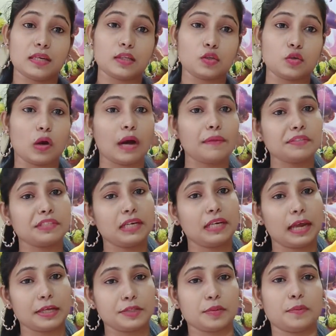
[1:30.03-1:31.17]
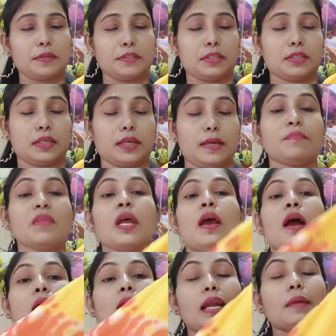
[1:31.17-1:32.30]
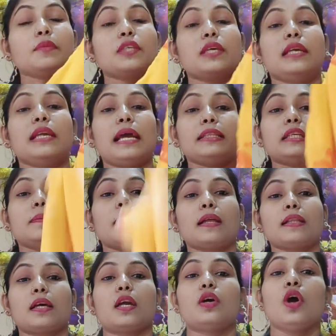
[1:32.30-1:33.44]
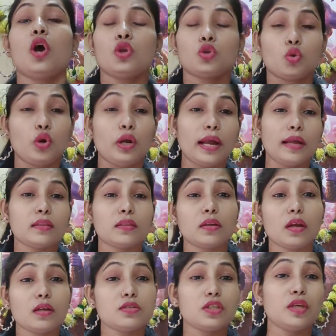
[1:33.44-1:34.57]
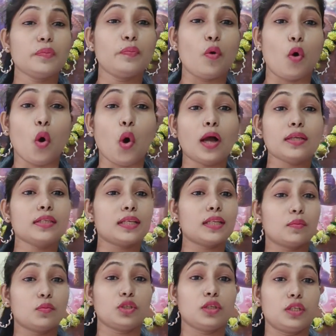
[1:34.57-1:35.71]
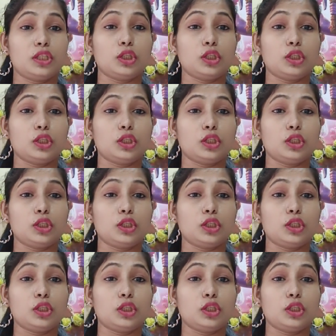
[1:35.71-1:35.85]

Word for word: एक्सल है तो आप इसे लाइज में परचेज करें अगर आप इसकी लेंथ की बात करें तो लेंथ ना इसकी बहुत ज्यादा मुझे